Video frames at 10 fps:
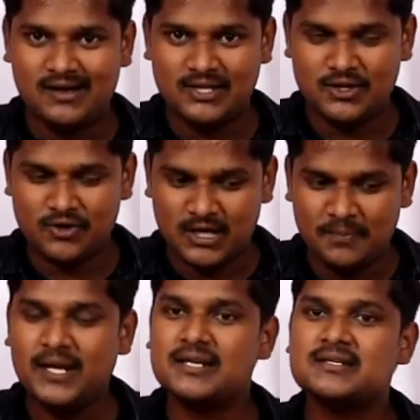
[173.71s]
దాని యొక్క
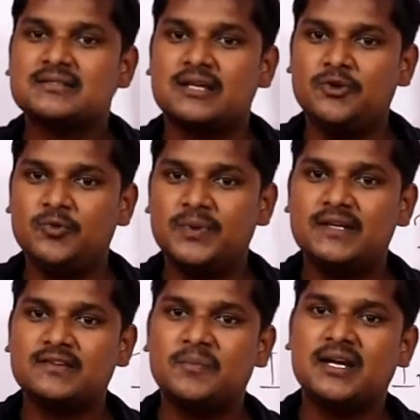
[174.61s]
అప్లికేషన్స్
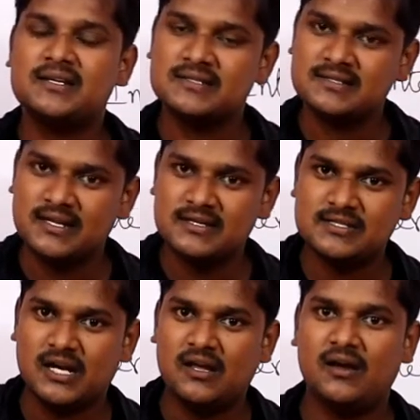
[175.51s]
ఐయూపీఎస్ అప్లికేషన్స్ అనేది
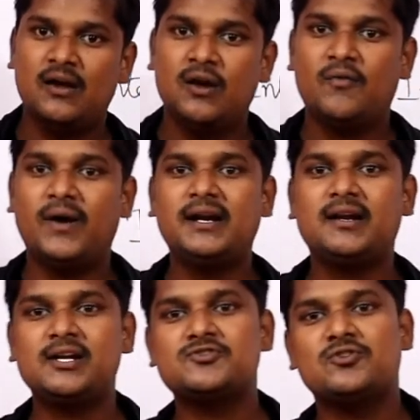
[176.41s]
చాలా వైడ్
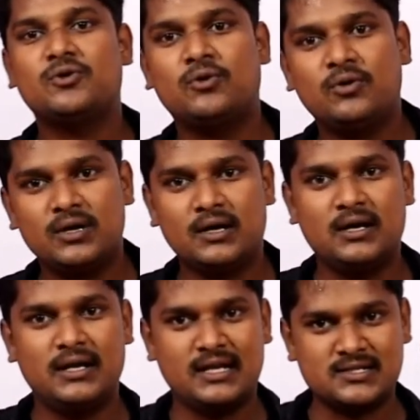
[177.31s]
రేంజ్లో
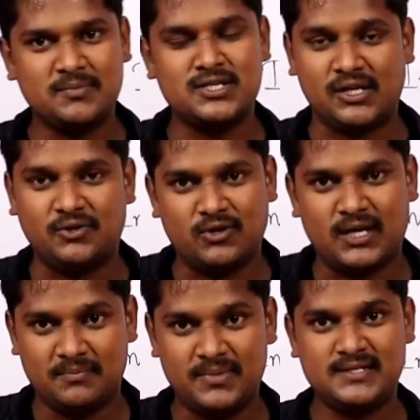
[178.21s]
ఎస్టాబ్లిష్ అయి
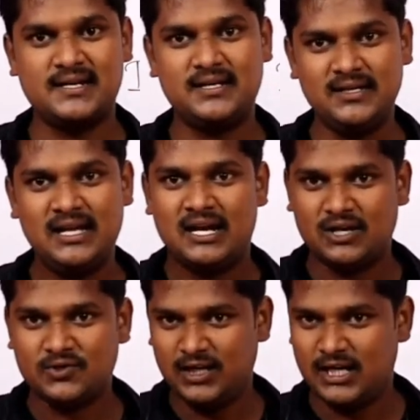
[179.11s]
ఉన్నాయి ప్రజెంట్
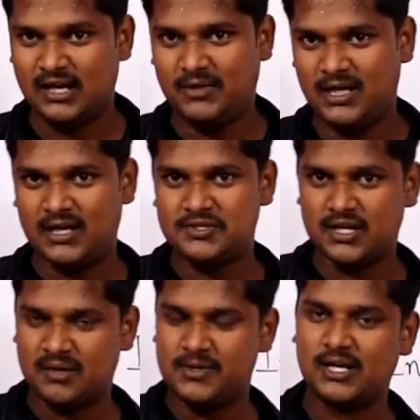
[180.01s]
నాట్ ఓన్లీ నామినిక్లేచర్
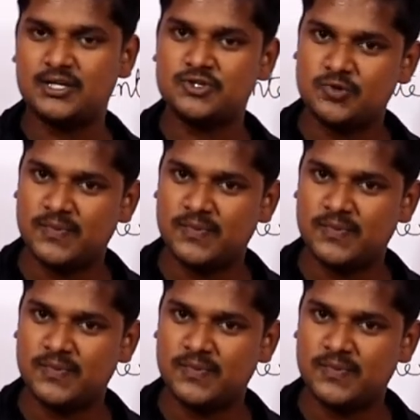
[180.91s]
నామినిక్లేచర్తో